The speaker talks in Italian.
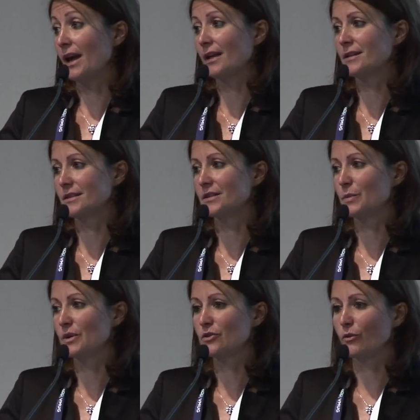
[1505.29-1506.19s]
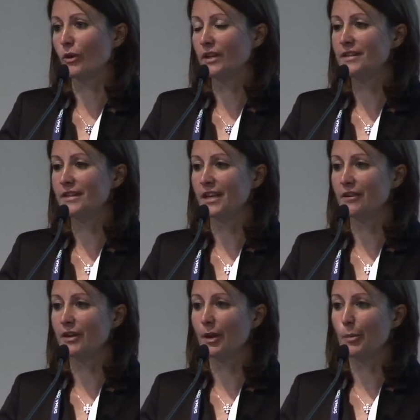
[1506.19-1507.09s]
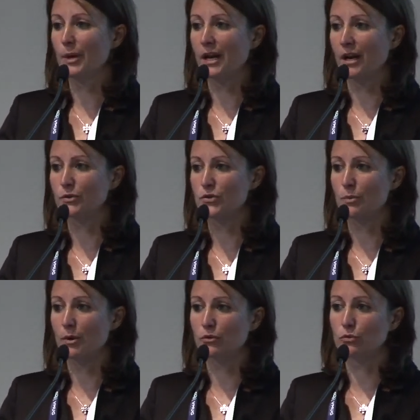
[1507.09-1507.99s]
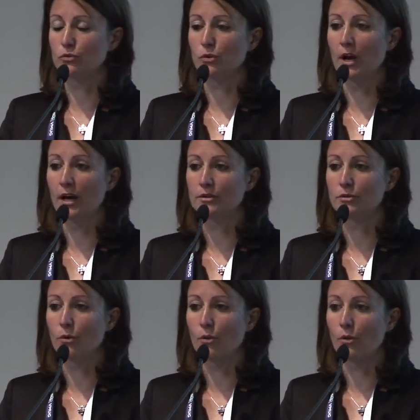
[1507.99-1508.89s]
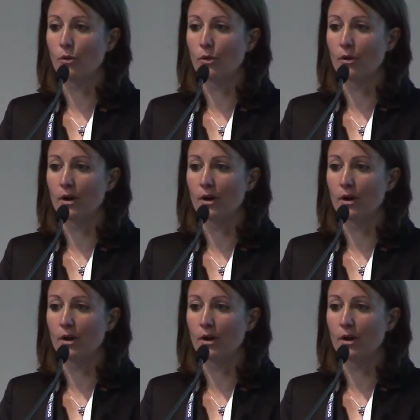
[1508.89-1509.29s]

anzi spesso e volentieri viene applicato soprattutto lato,